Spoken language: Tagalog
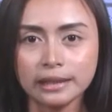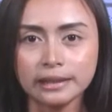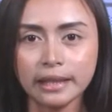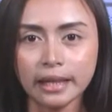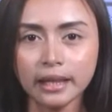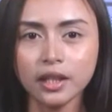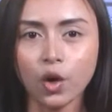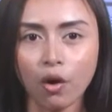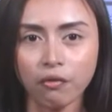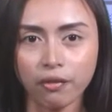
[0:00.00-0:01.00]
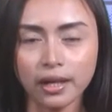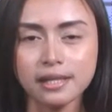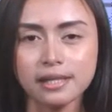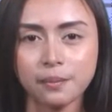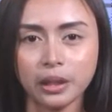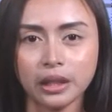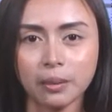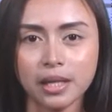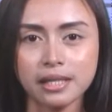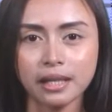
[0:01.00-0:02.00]
Diin giofferan sa
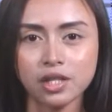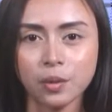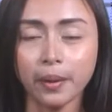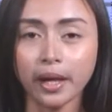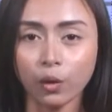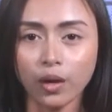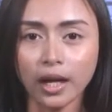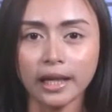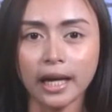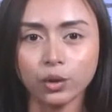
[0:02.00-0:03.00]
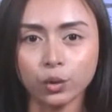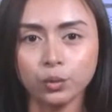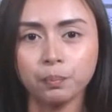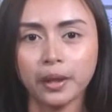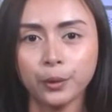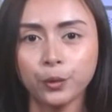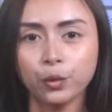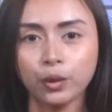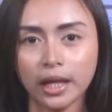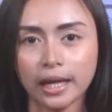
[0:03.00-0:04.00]
biktima si Katchapero nga ihatod
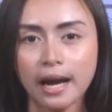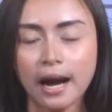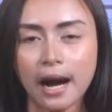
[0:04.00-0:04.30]
padung uli.